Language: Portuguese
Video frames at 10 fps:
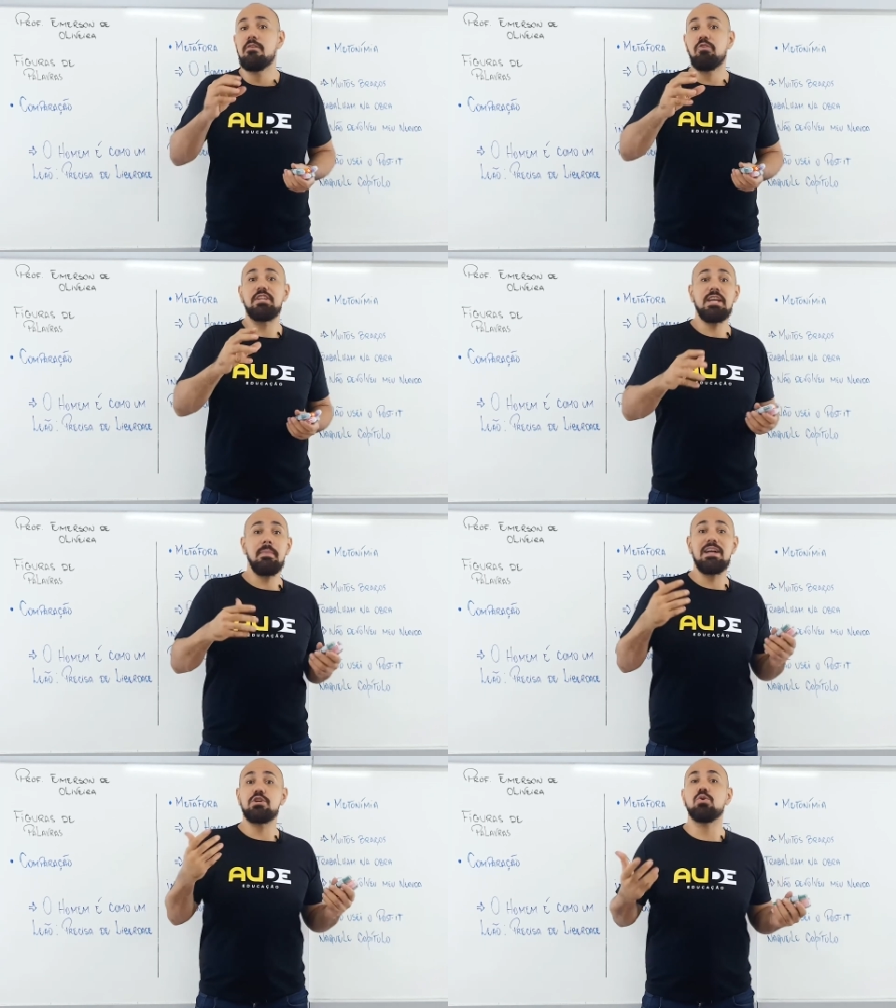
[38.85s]
Você já
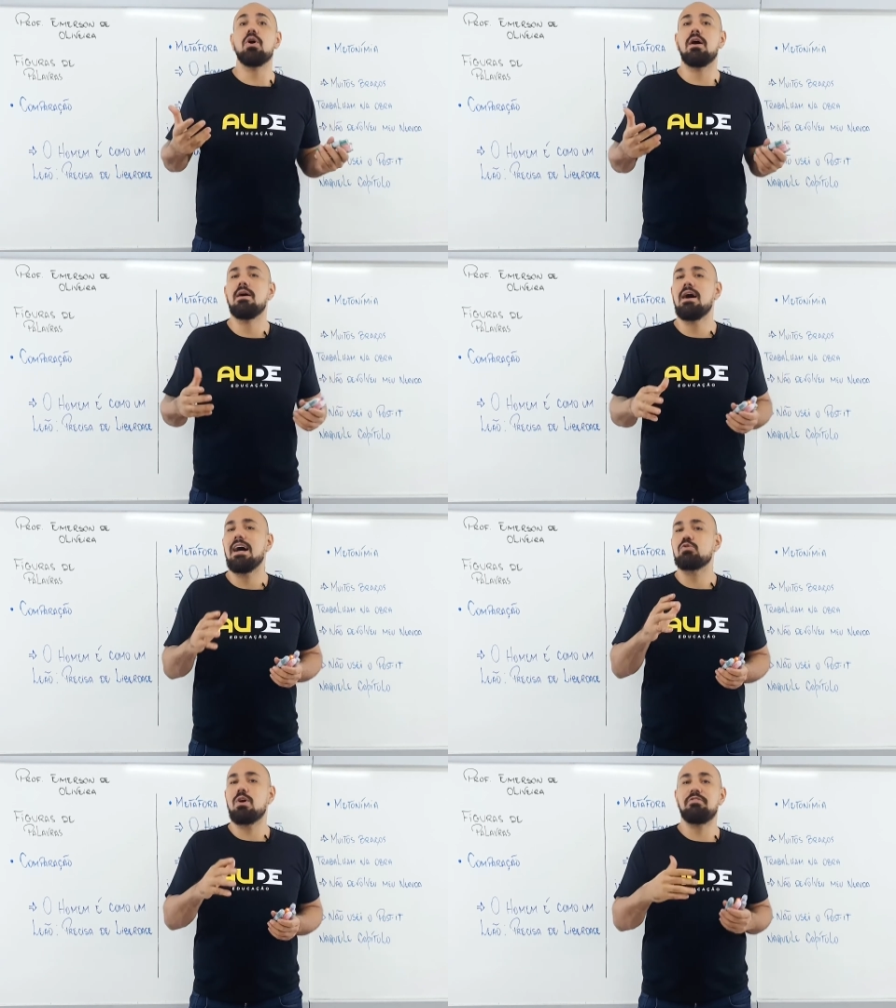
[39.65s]
imaginou
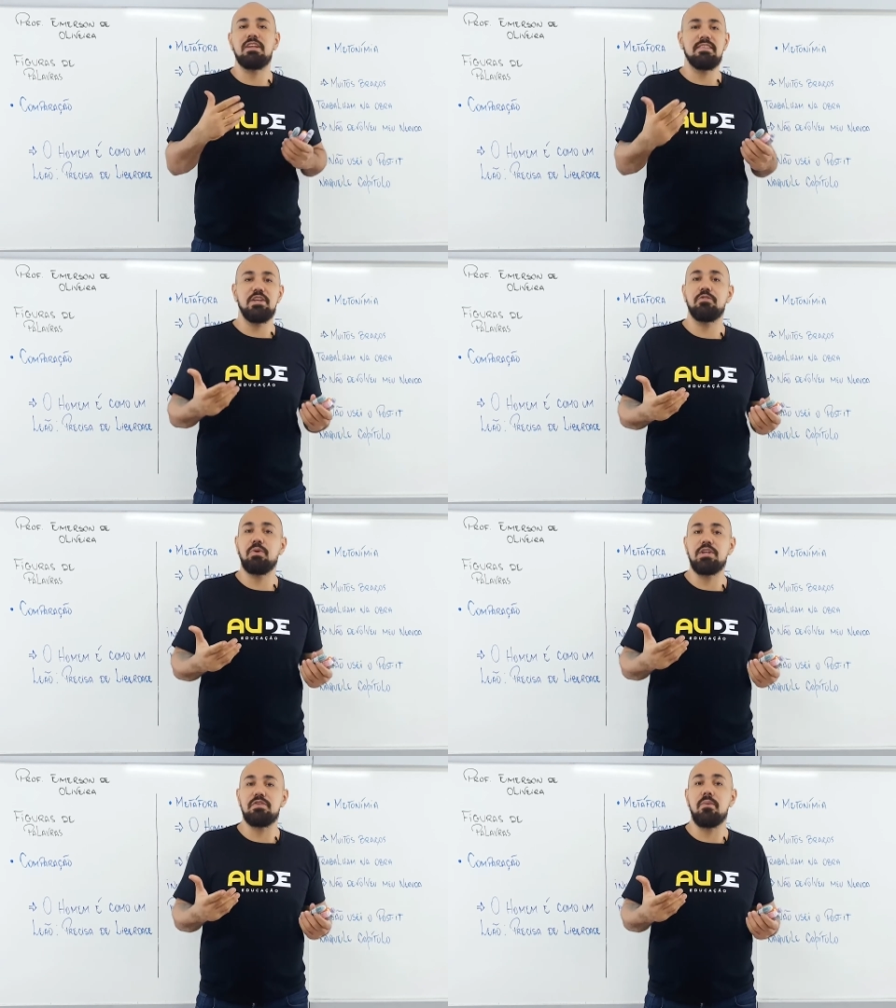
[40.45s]
a sua vida sem as
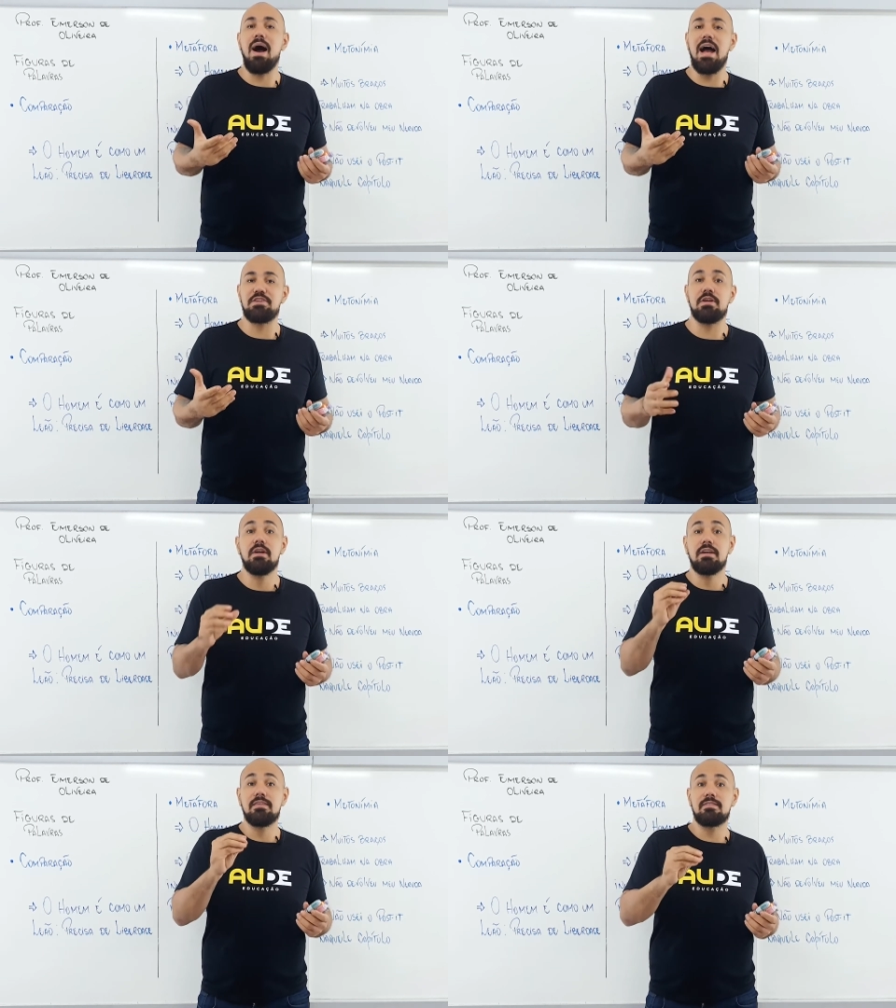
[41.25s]
figuras de linguagem,
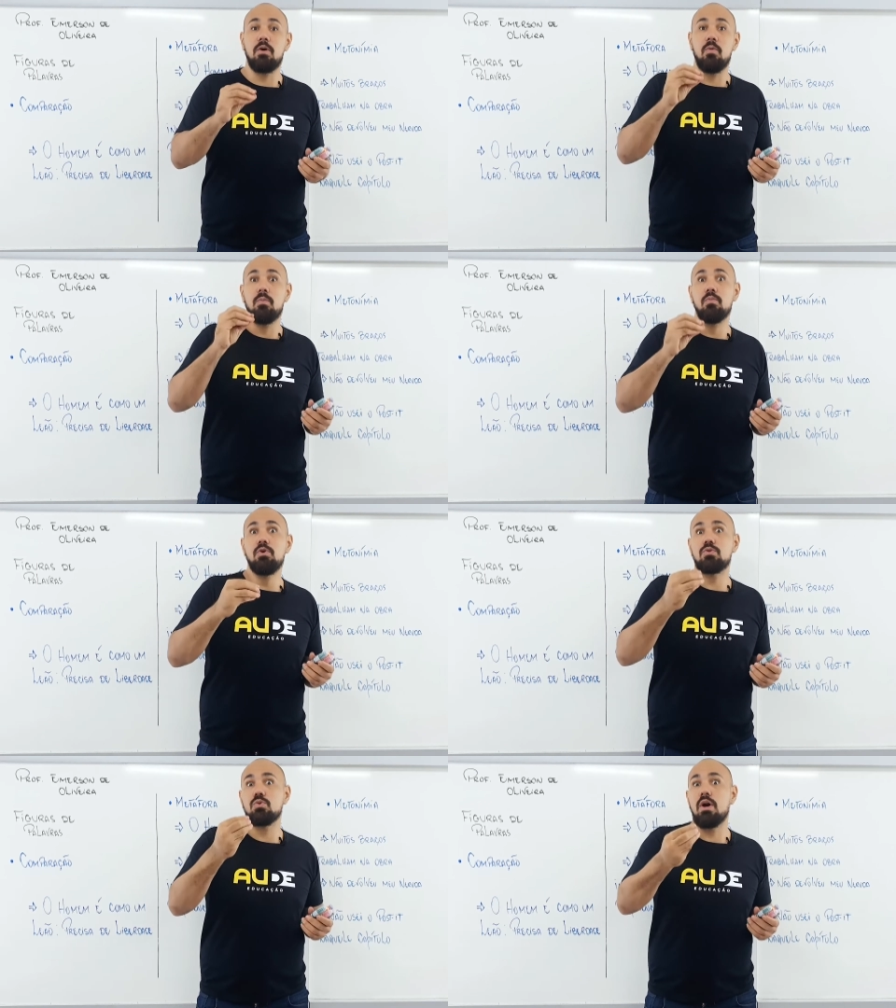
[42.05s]
que são
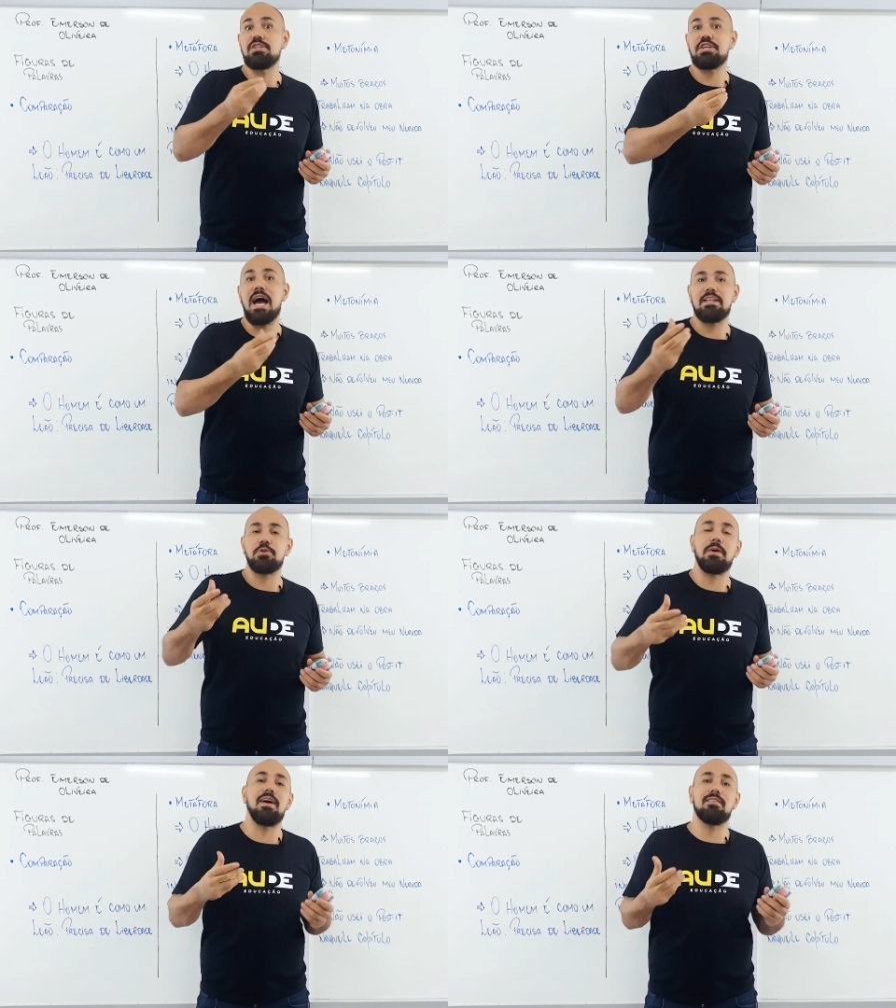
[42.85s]
muito
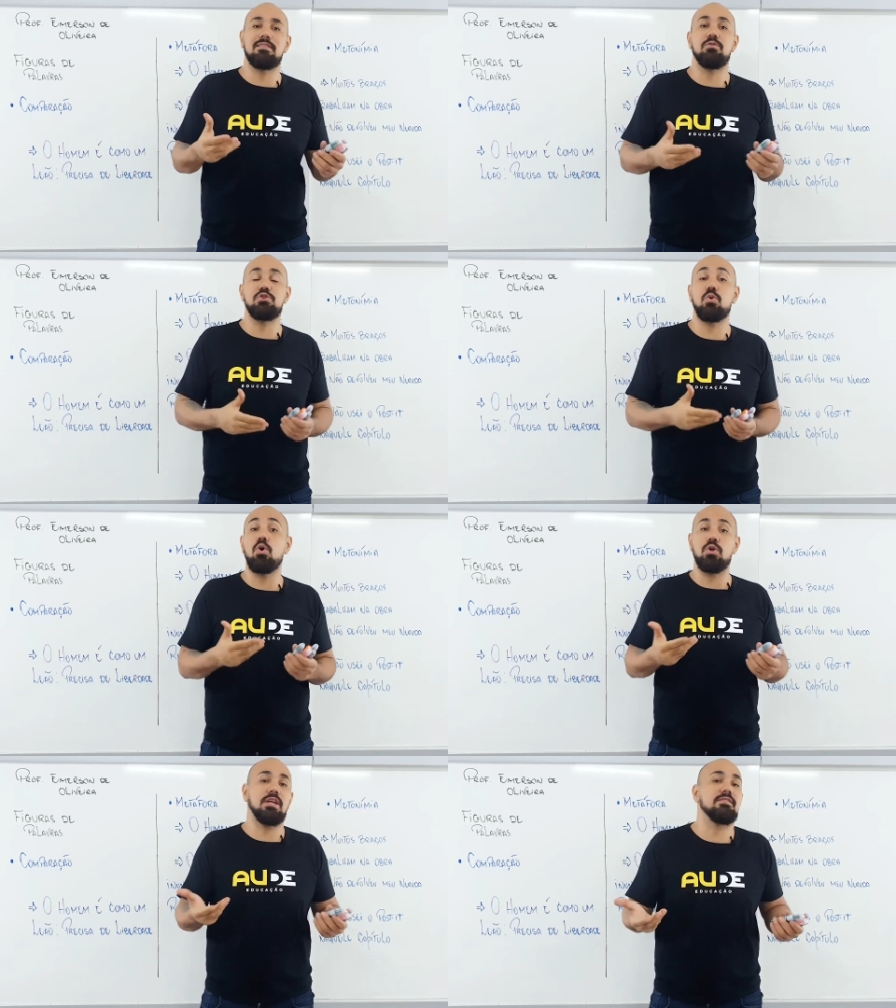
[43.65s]
norteadas pela relação de
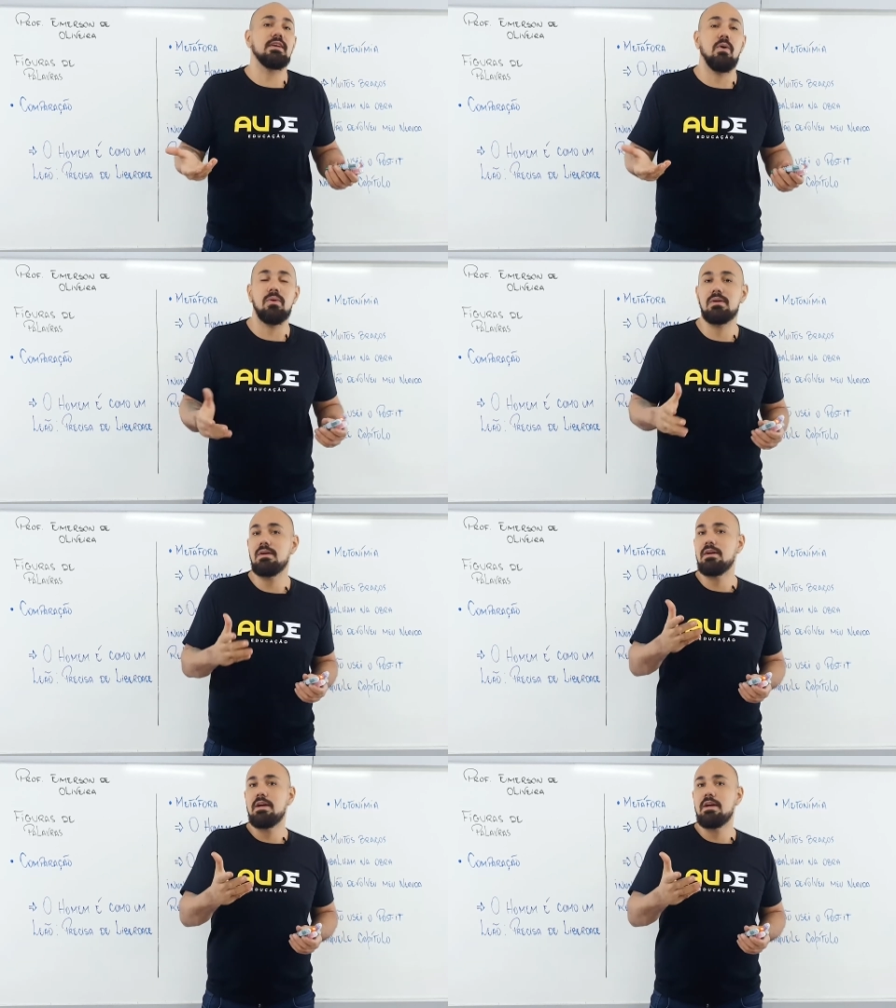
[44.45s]
conotação?